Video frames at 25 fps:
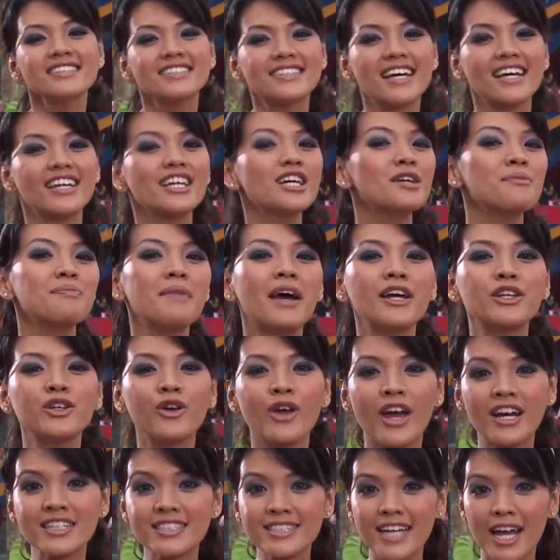Jadi menu
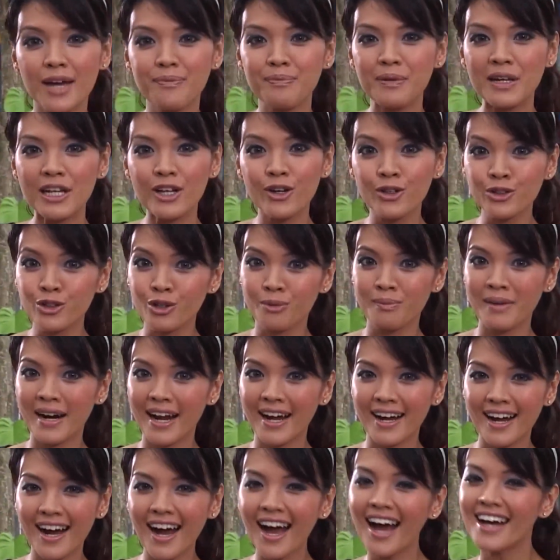yang saya pilih untuk
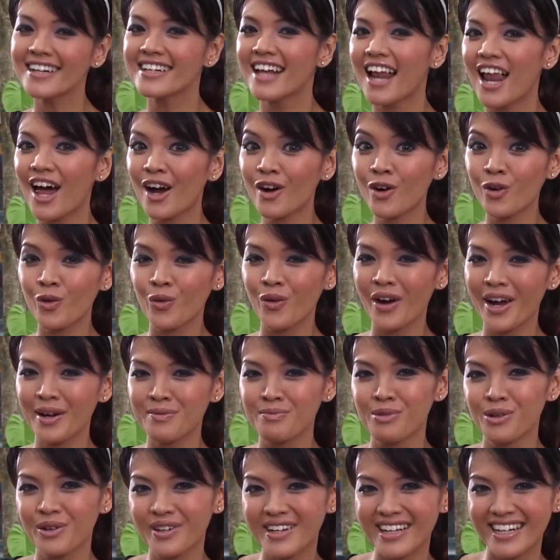mereka adalah kue
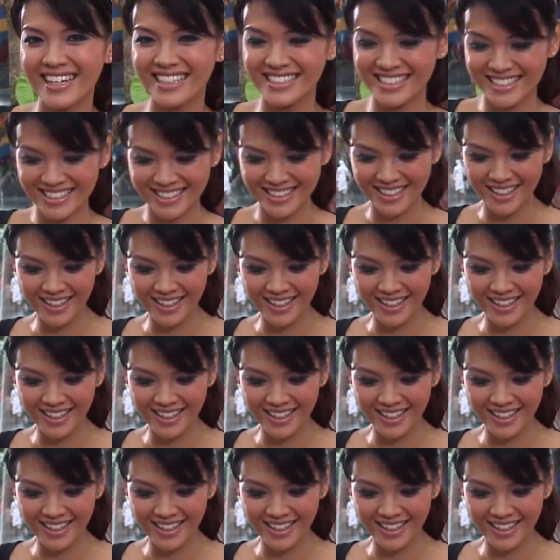bugis.